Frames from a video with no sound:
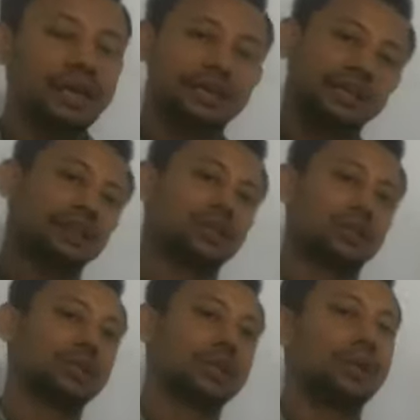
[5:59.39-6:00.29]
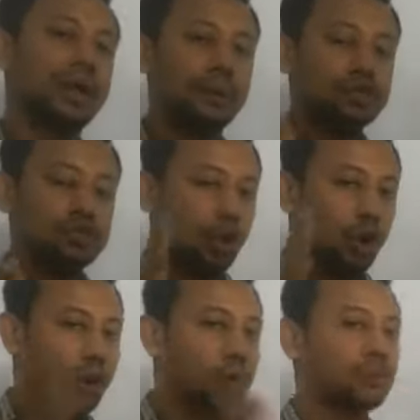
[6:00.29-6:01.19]
ডিজাইন করতে হবে তার মানে আমি
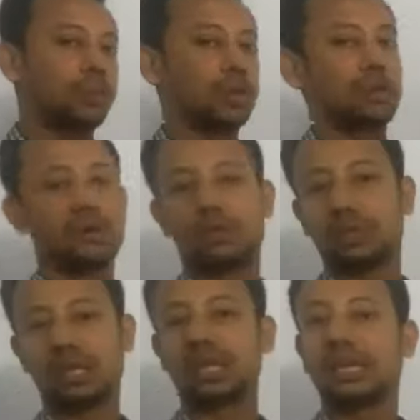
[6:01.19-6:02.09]
চলমান উৎপাদন ব্যবস্থার